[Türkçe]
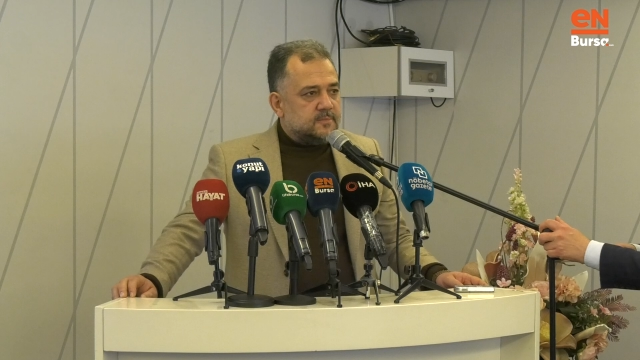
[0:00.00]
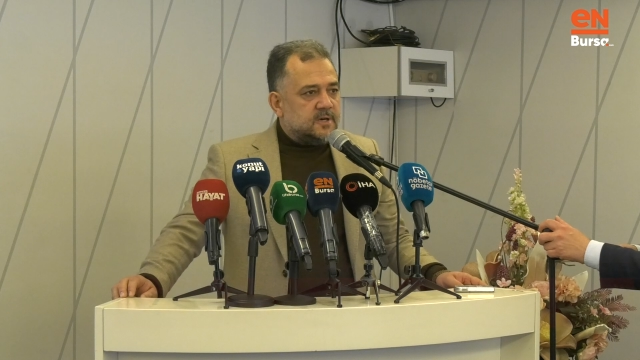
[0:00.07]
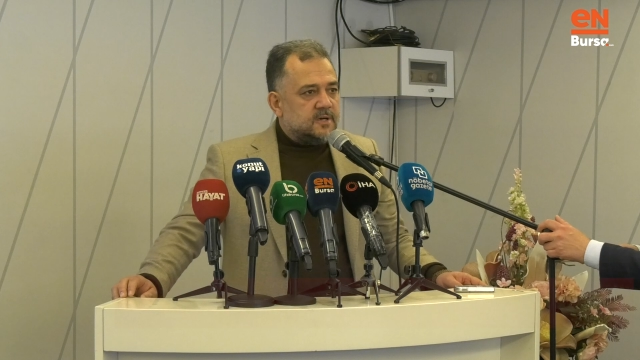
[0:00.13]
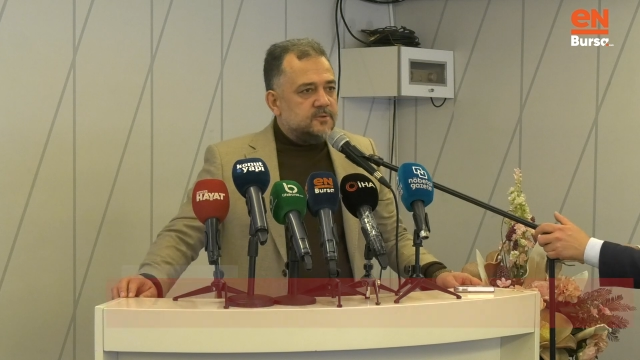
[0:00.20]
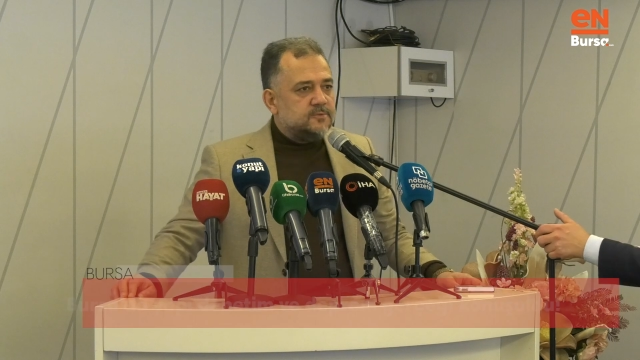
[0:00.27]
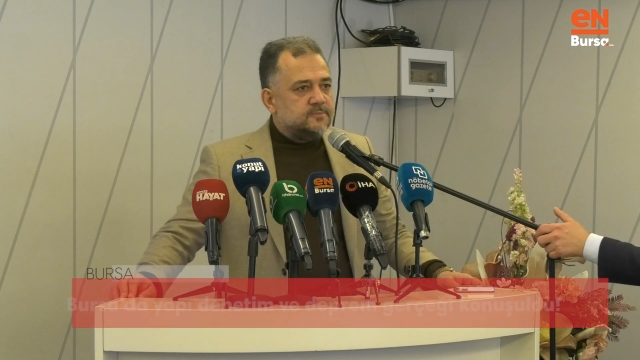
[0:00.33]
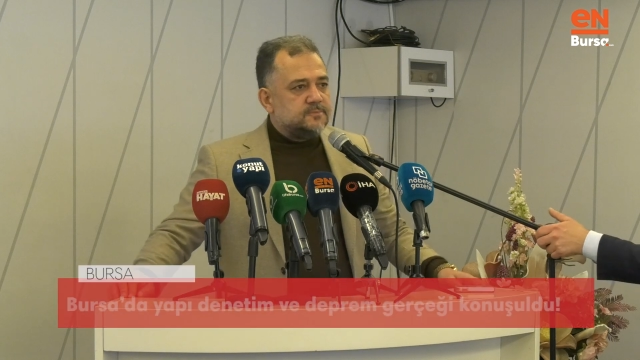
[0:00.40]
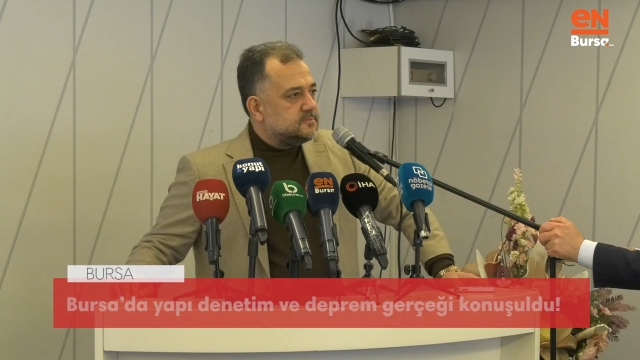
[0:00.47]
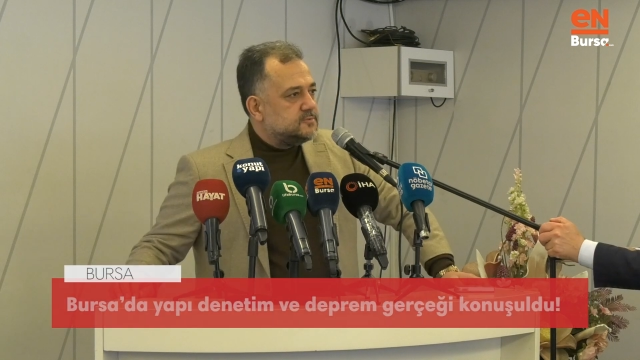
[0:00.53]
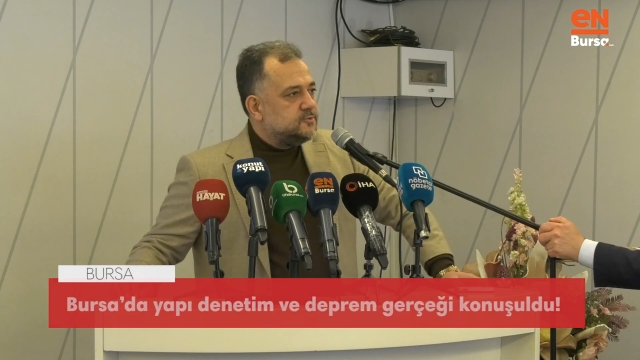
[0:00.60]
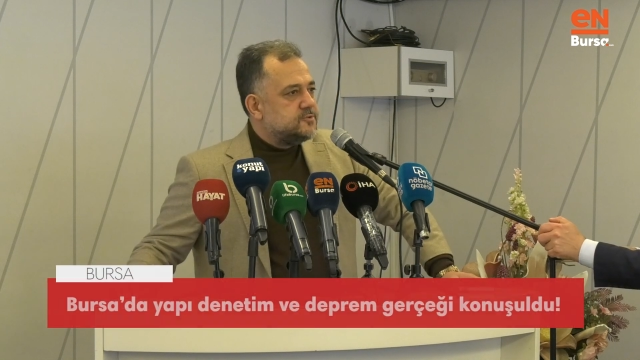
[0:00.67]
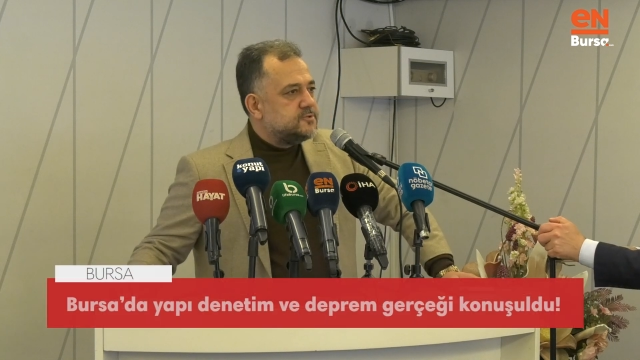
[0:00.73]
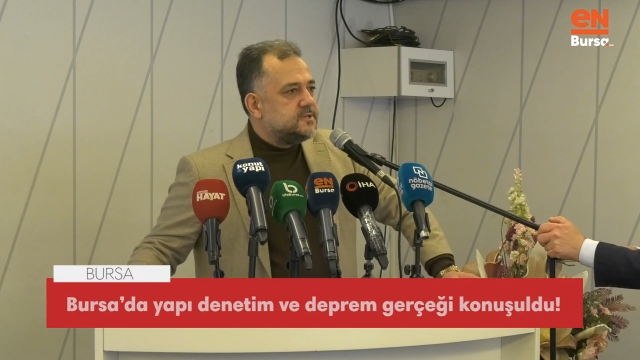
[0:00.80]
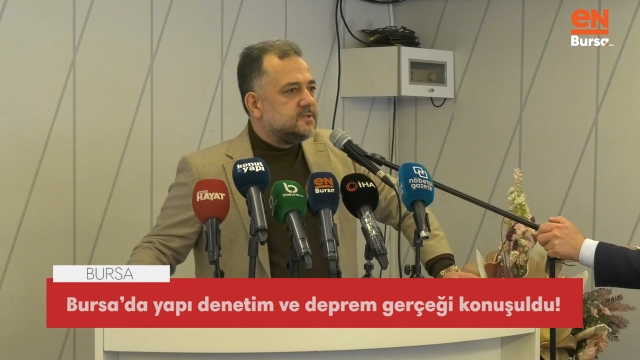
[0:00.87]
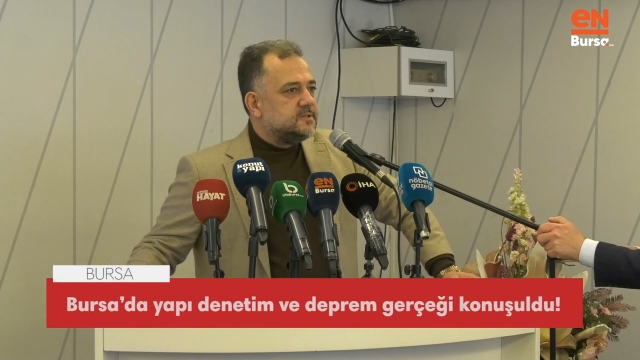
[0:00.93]
malum
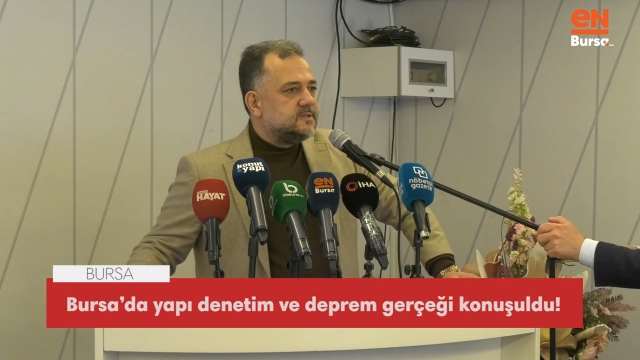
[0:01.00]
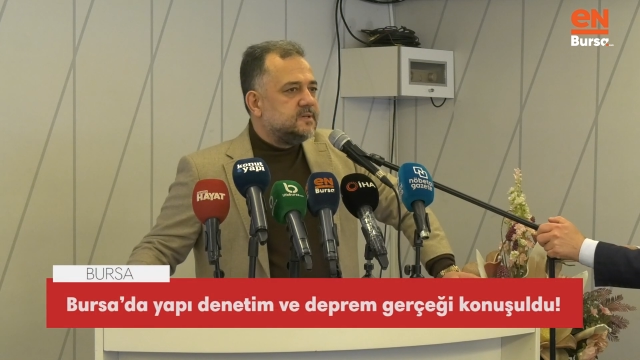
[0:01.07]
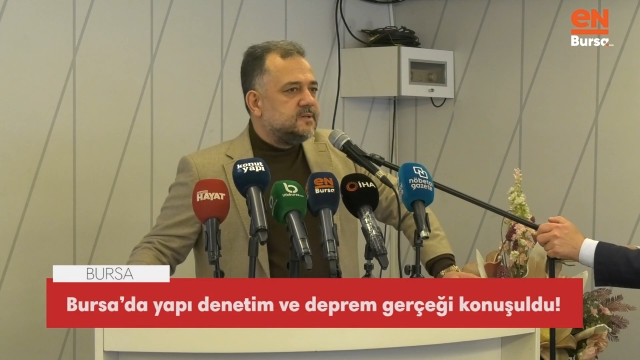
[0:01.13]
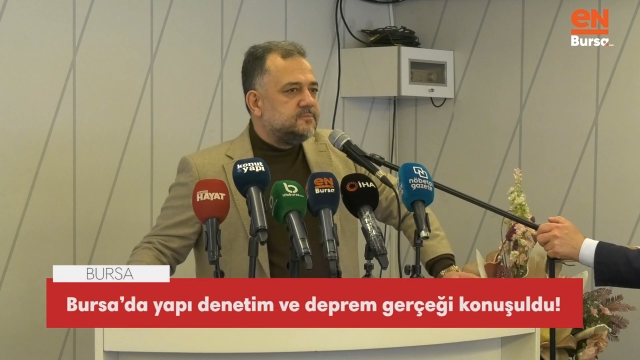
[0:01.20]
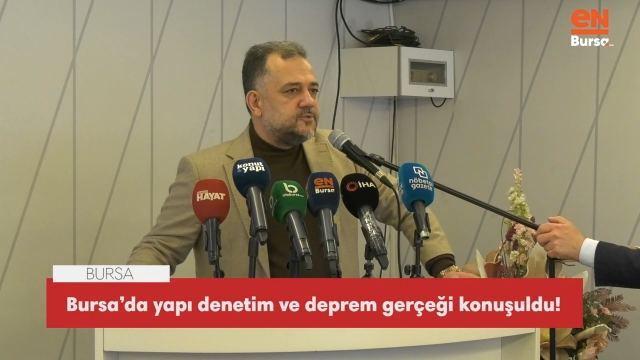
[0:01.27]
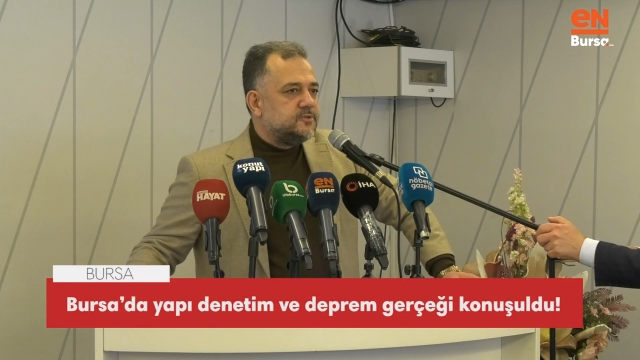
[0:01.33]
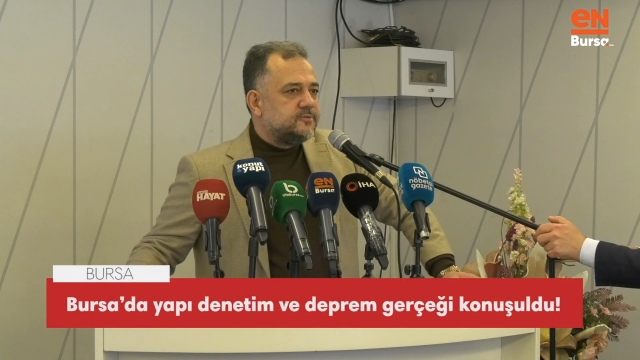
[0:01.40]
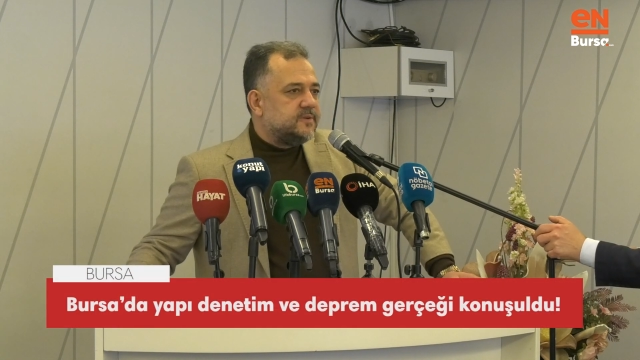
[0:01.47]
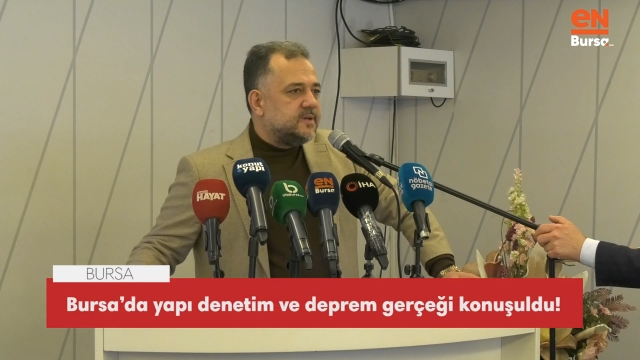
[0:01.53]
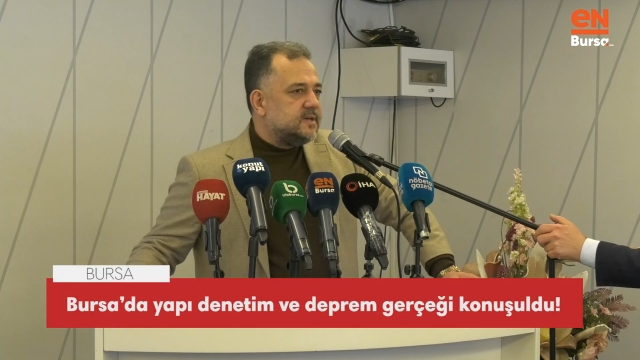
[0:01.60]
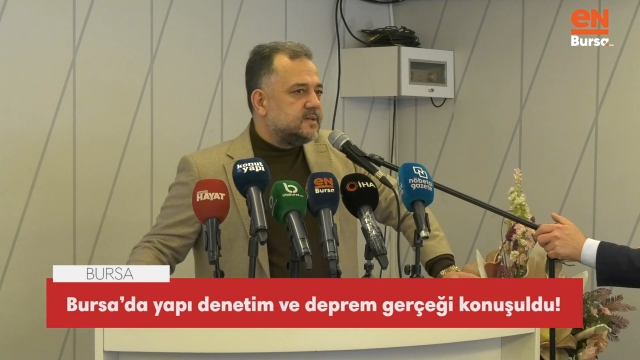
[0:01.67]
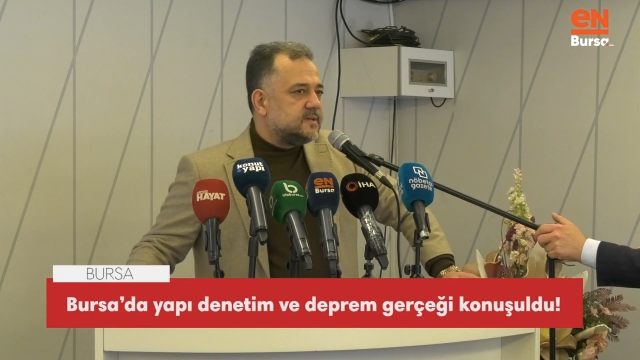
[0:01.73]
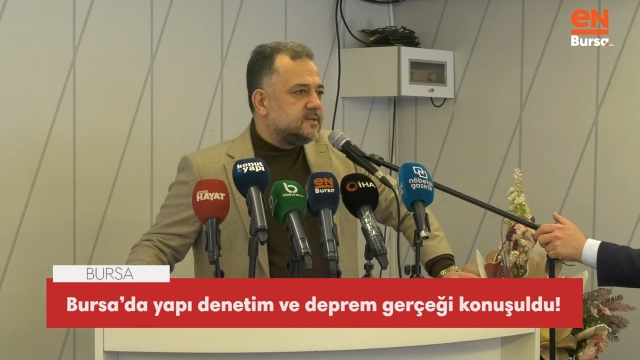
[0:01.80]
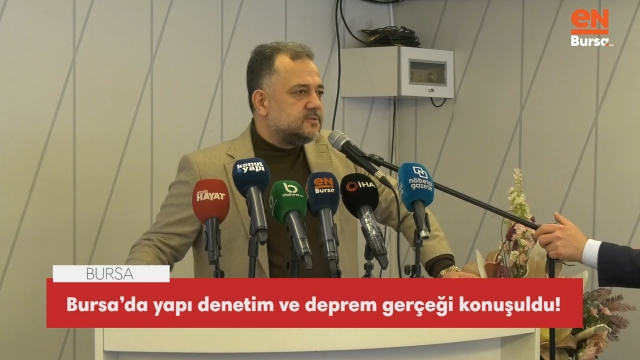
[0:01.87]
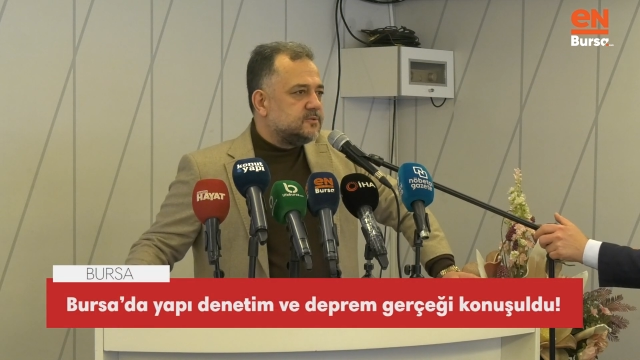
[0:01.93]
yüzyılın en büyük
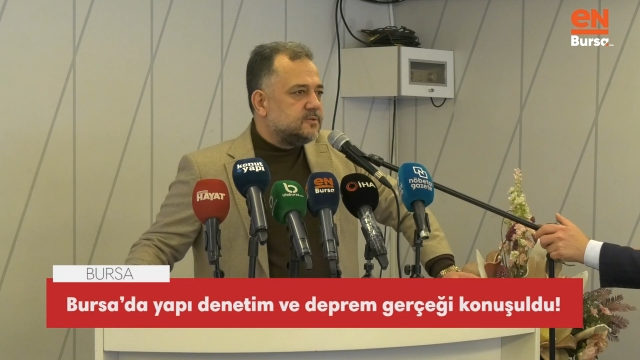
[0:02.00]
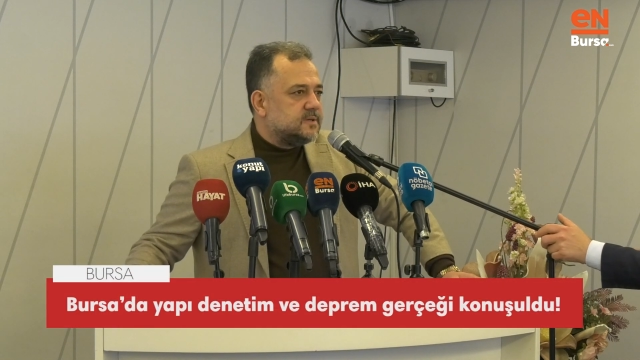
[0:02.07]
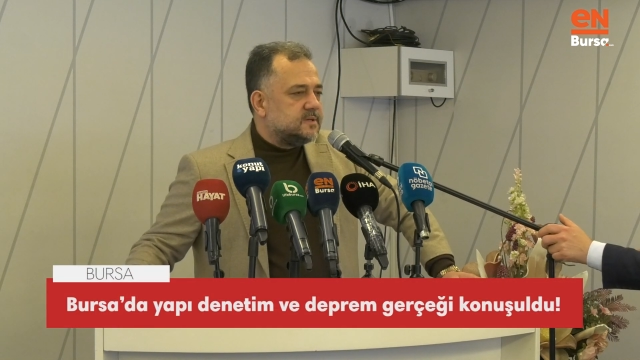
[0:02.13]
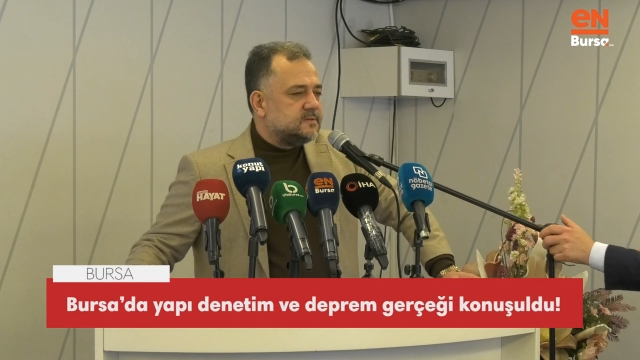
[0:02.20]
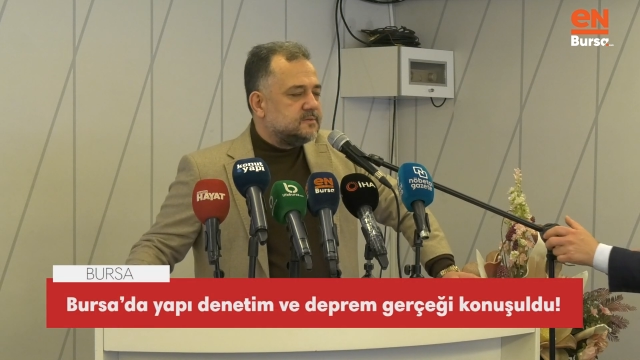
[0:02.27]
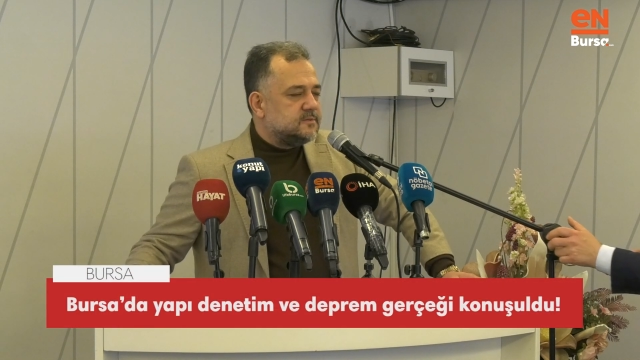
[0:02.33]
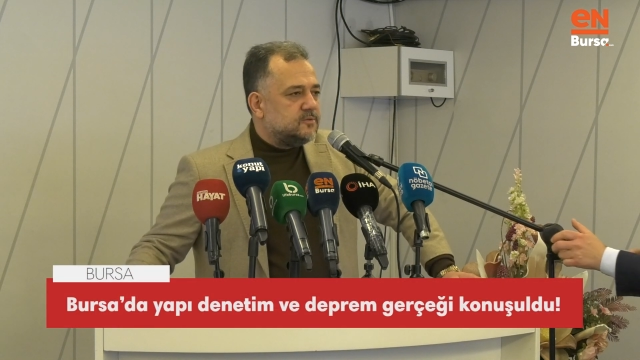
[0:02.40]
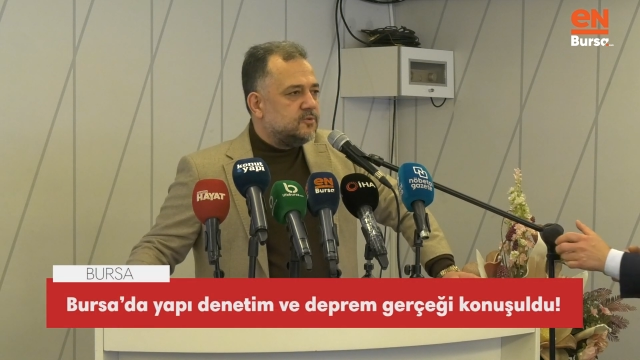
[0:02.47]
felaketi olan